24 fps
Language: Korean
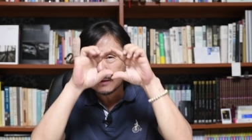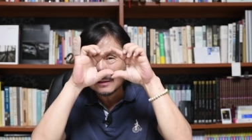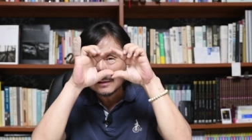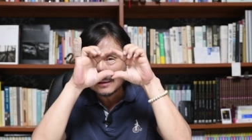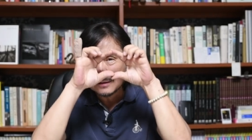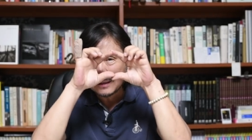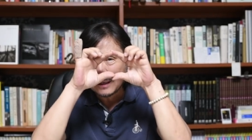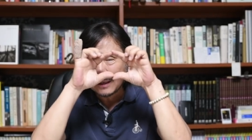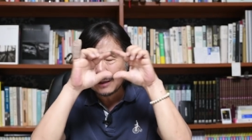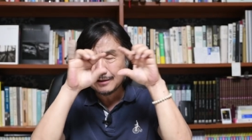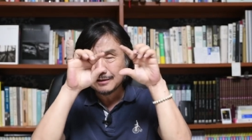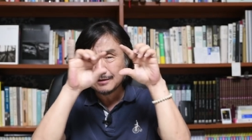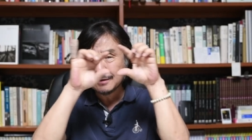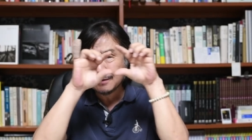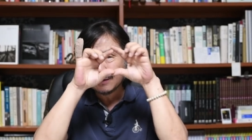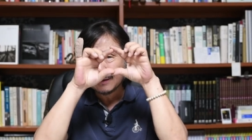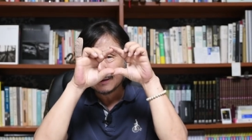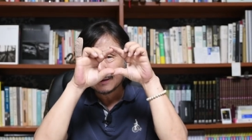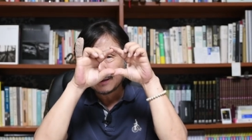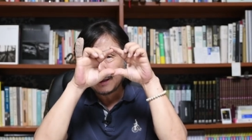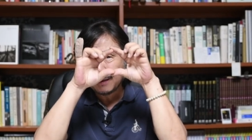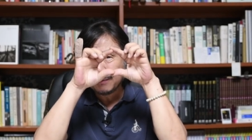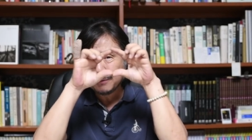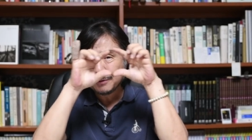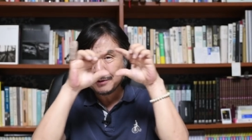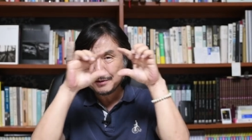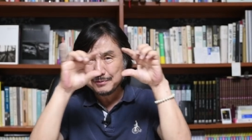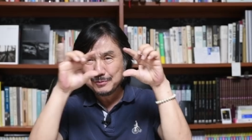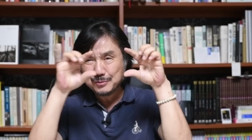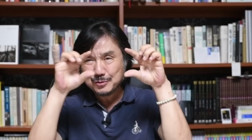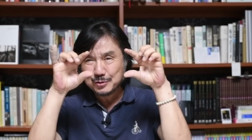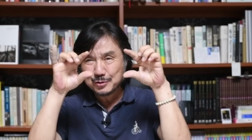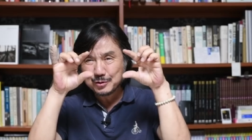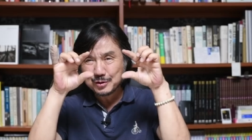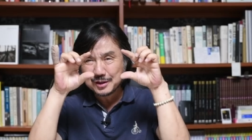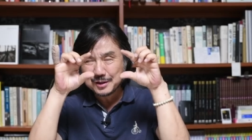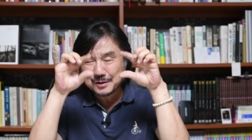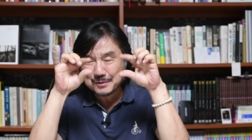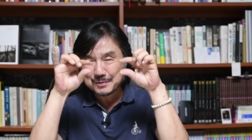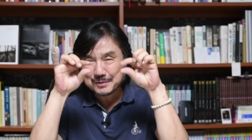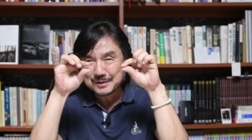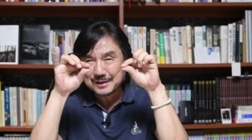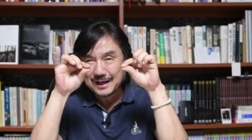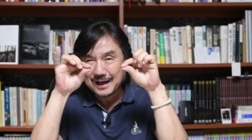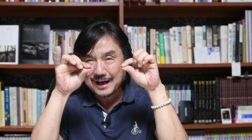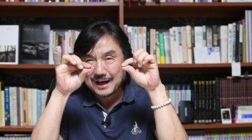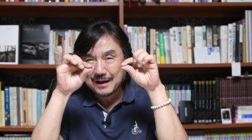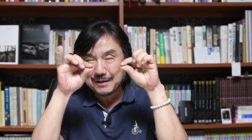그 작은 36,
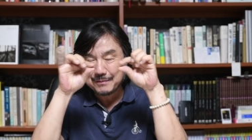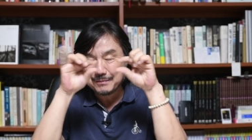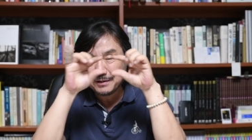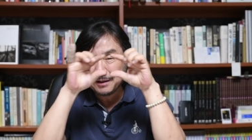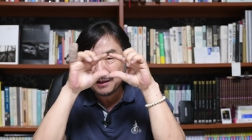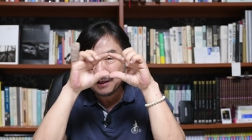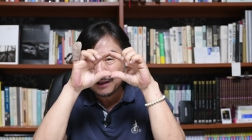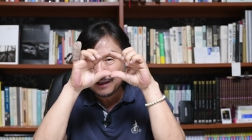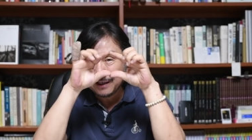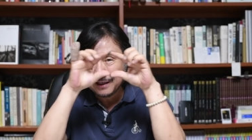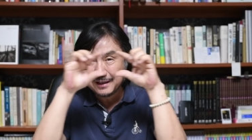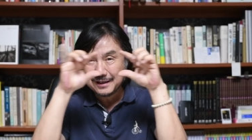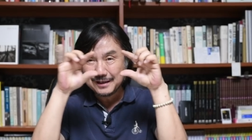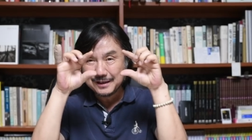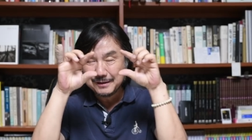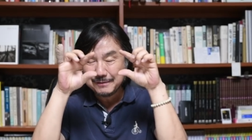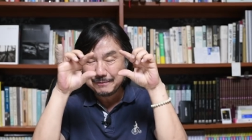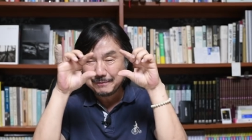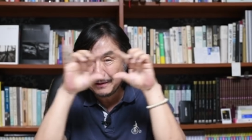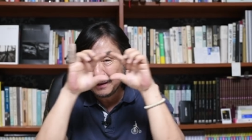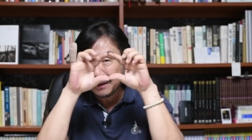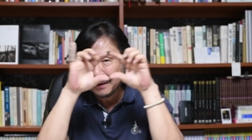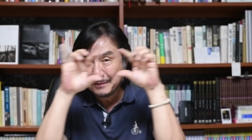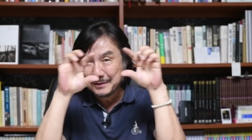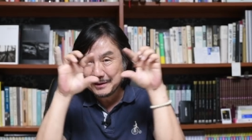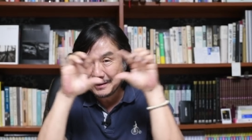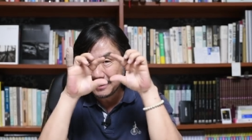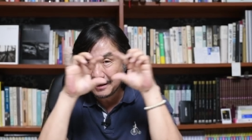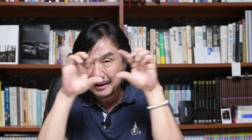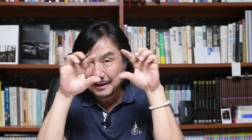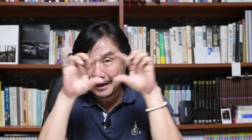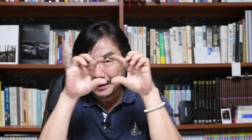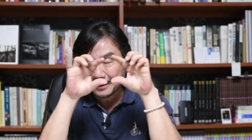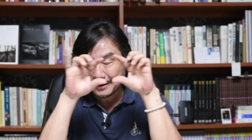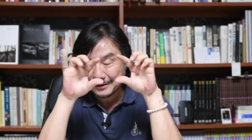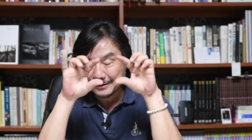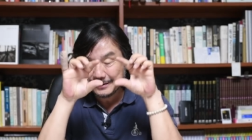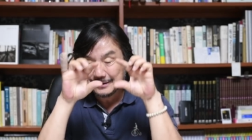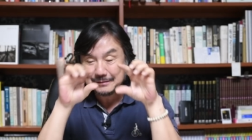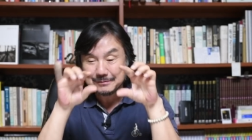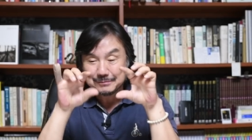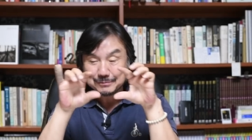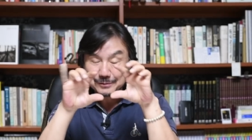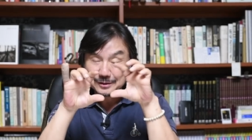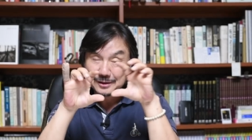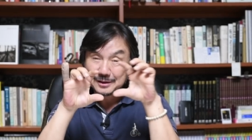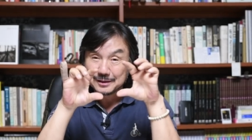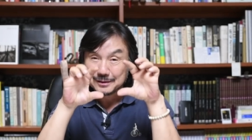24mm의 필름이 들어가는
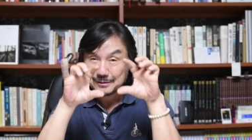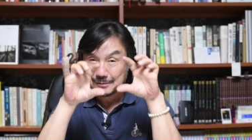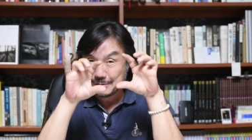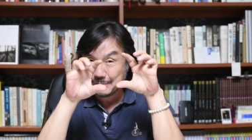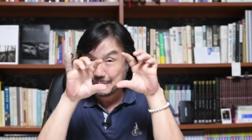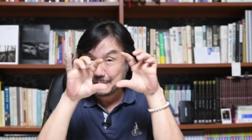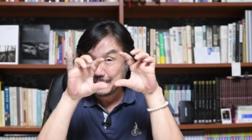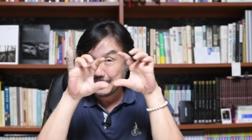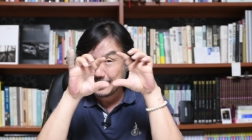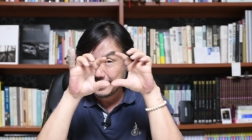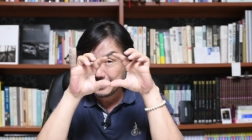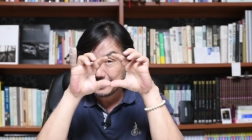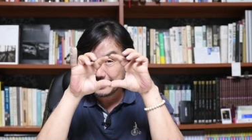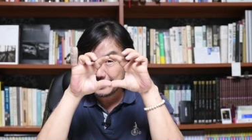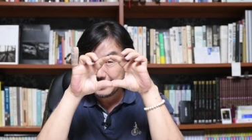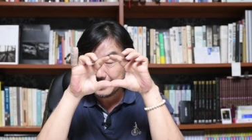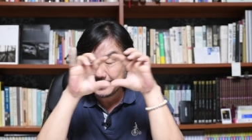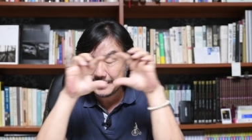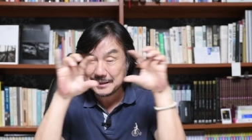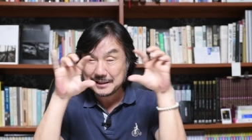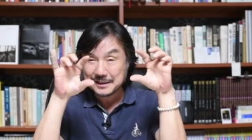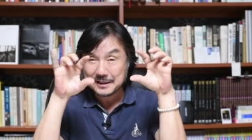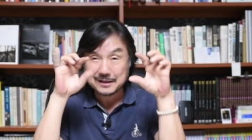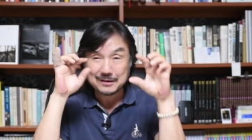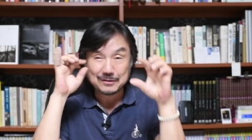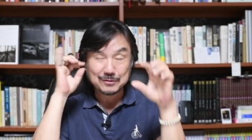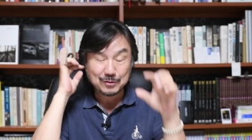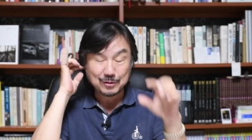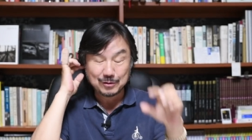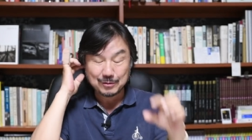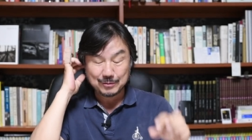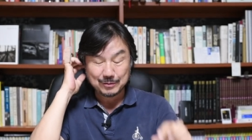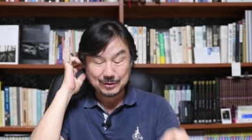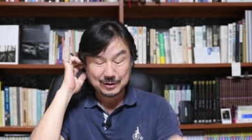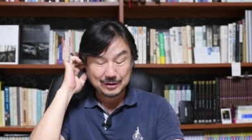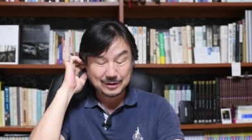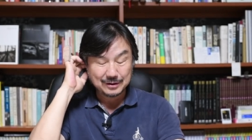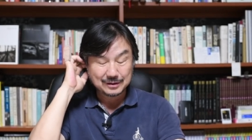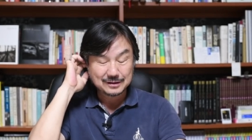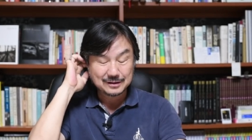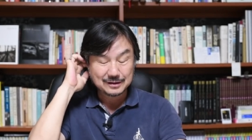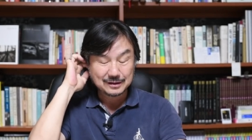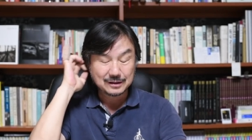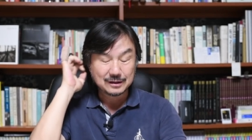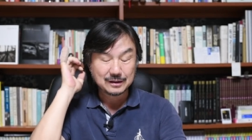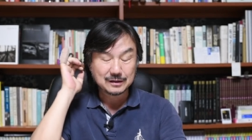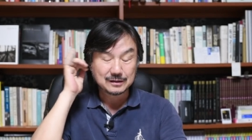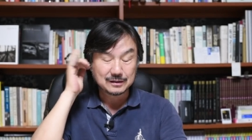뭐 지금은 뭐 CCD고 뭐
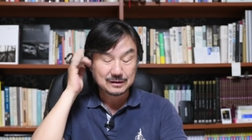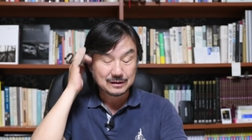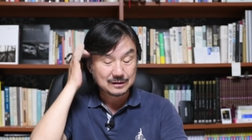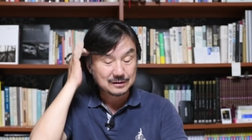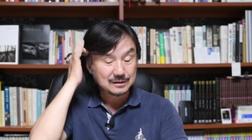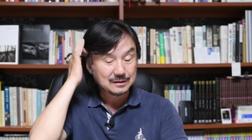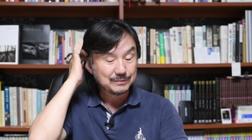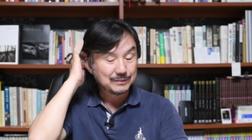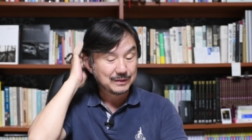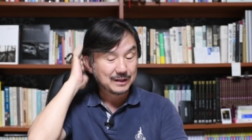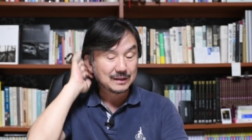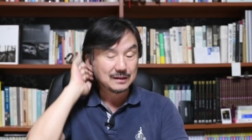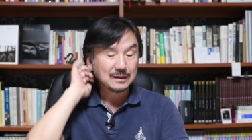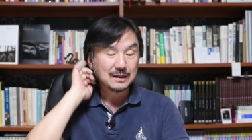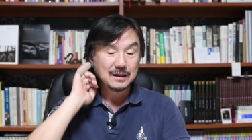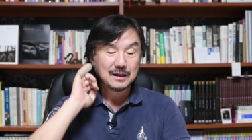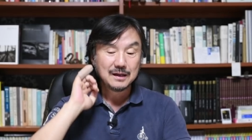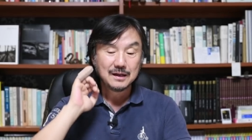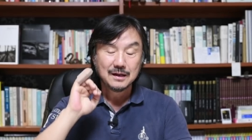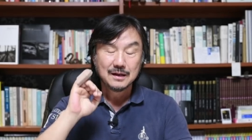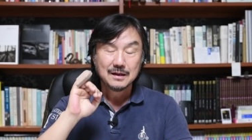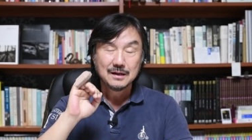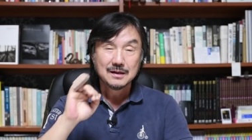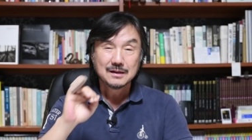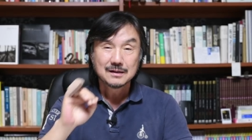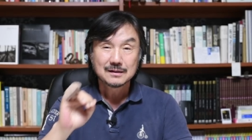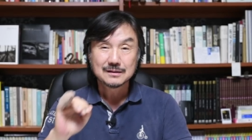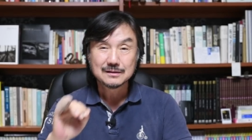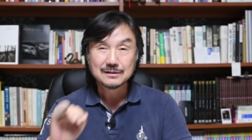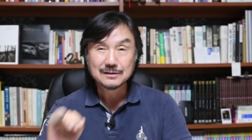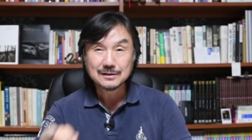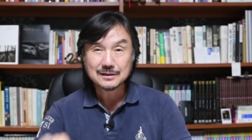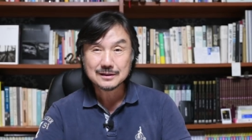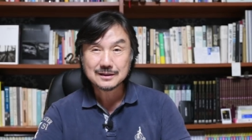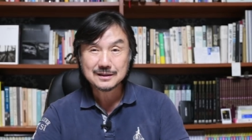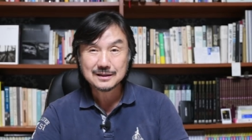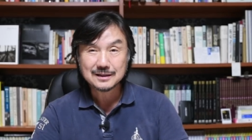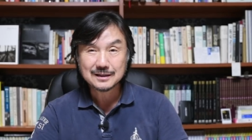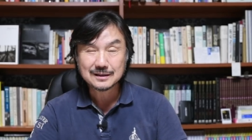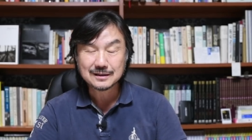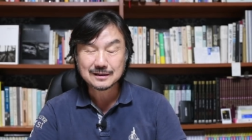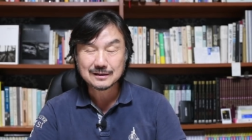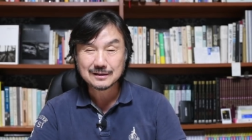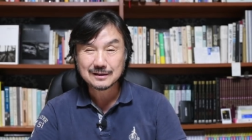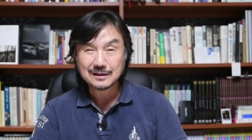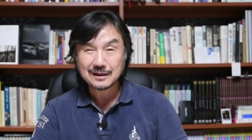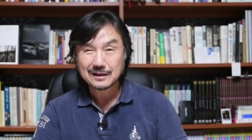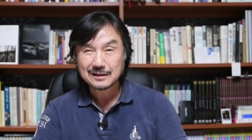그런 거겠지만 그것이
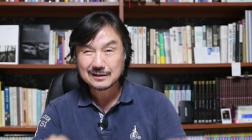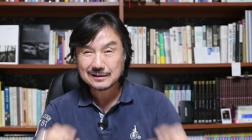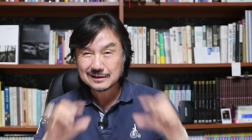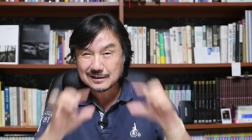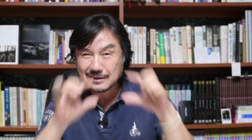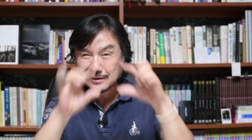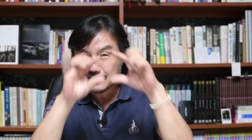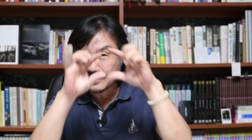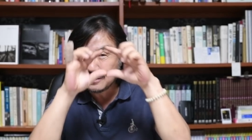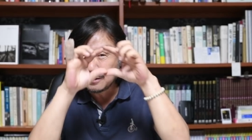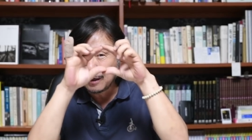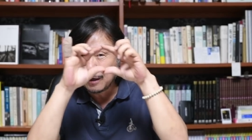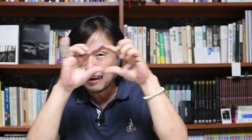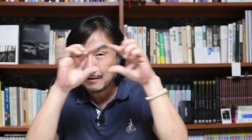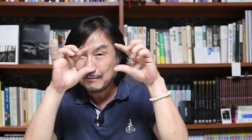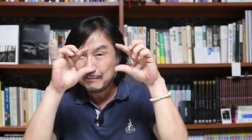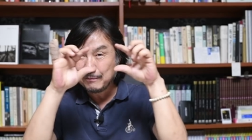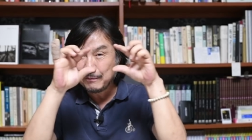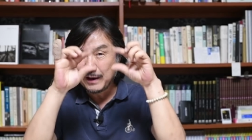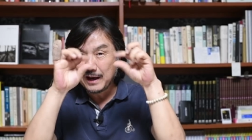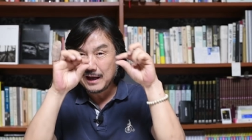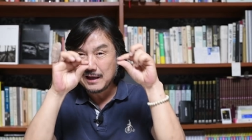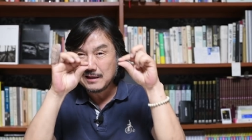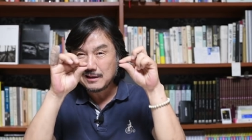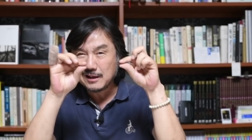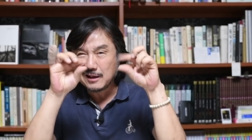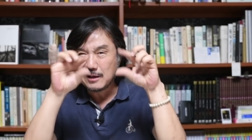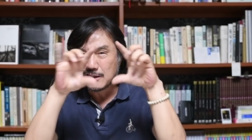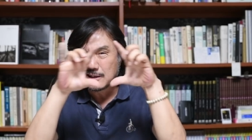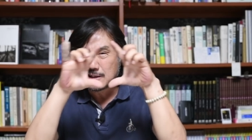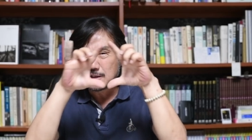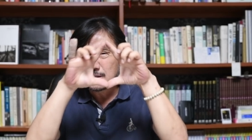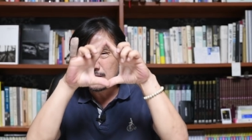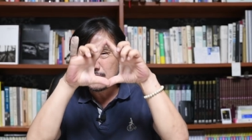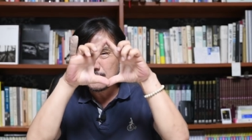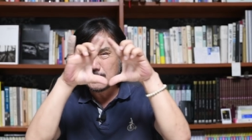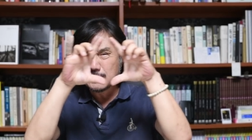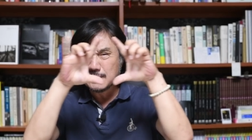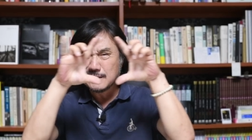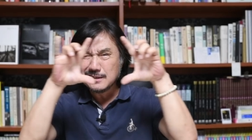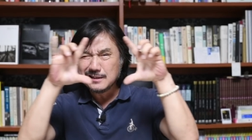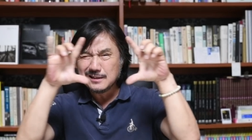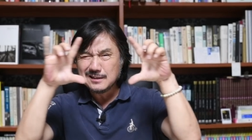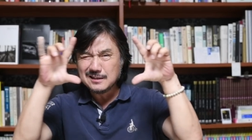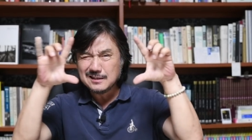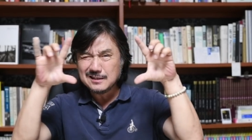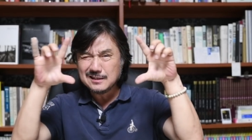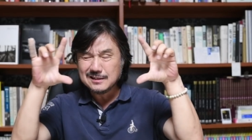들어가는 크 그 작은 파인다를
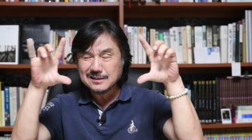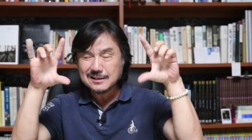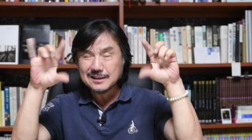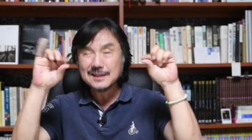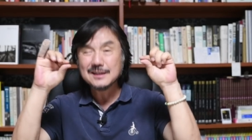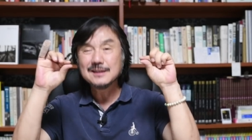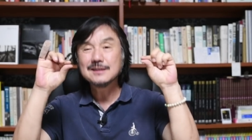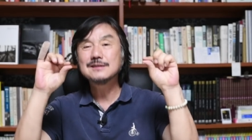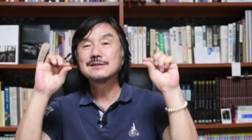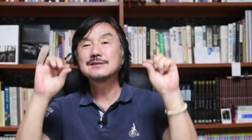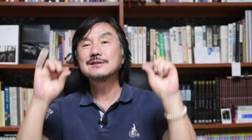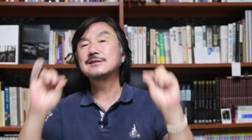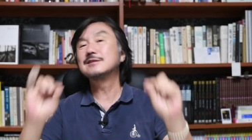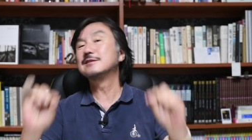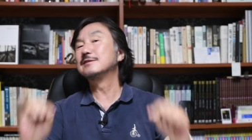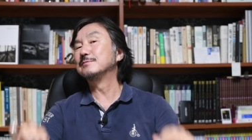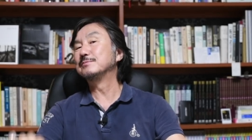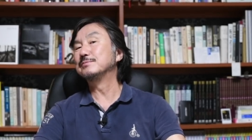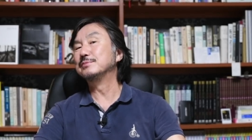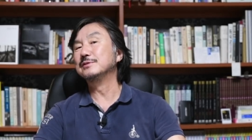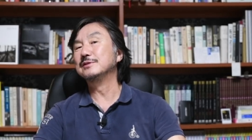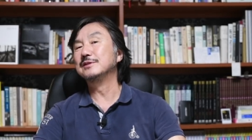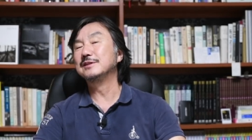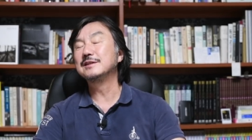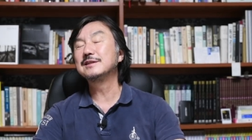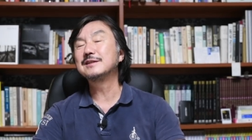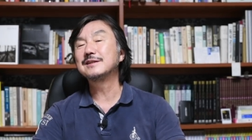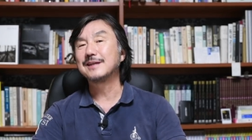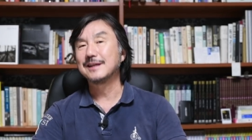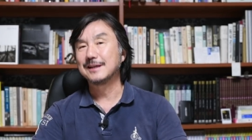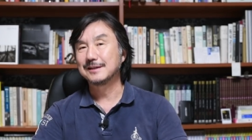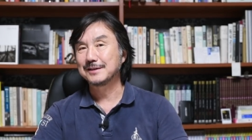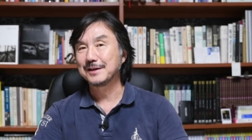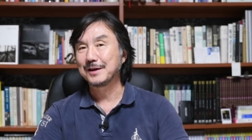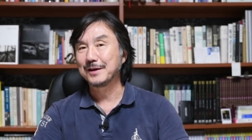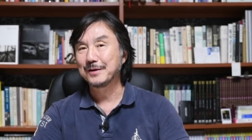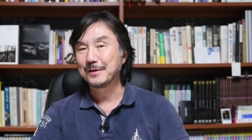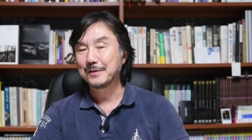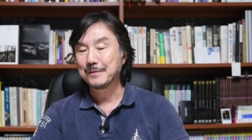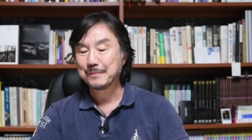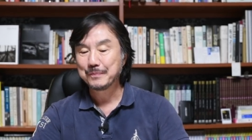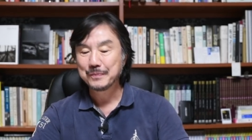크게 쓰시는 분들이 계세요.